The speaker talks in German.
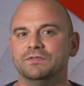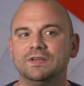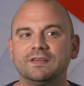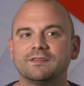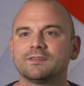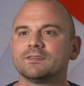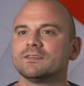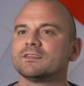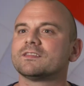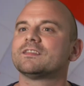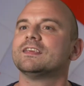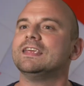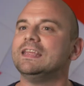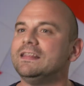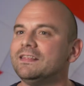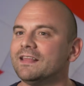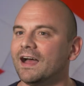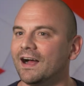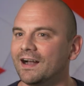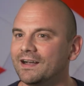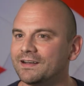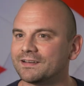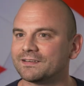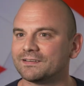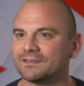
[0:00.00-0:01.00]

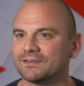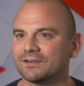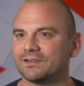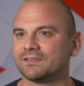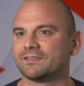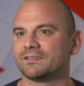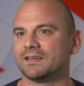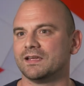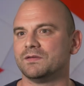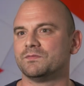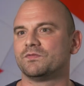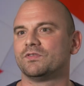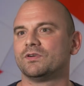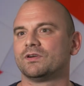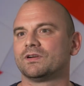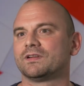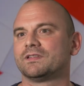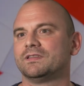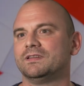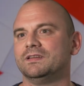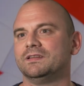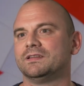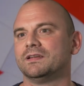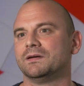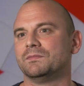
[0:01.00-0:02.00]
Wissensinhalten ganz einfach,
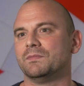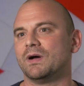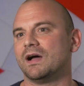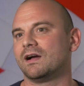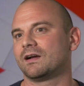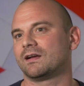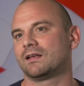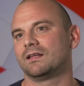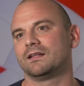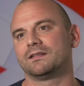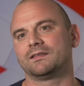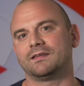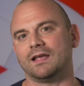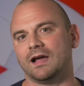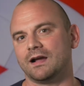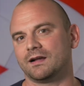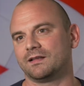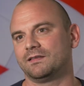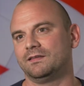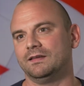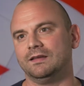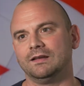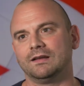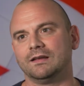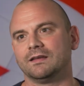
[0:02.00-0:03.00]
die der Makler
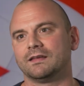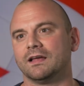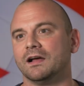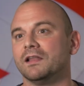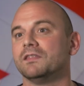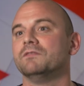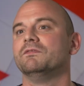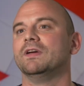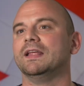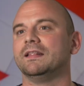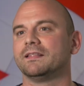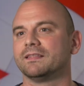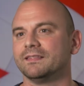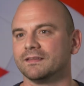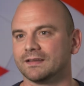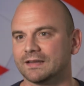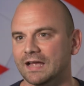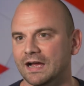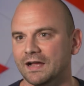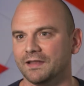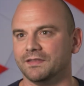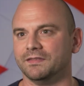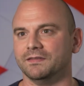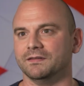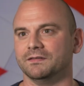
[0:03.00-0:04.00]
tagtäglich anwenden
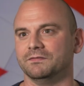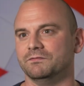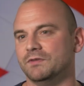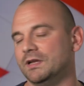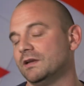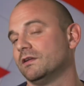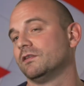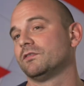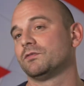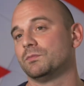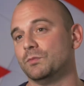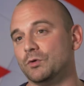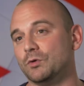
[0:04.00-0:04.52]
kann, wenn er es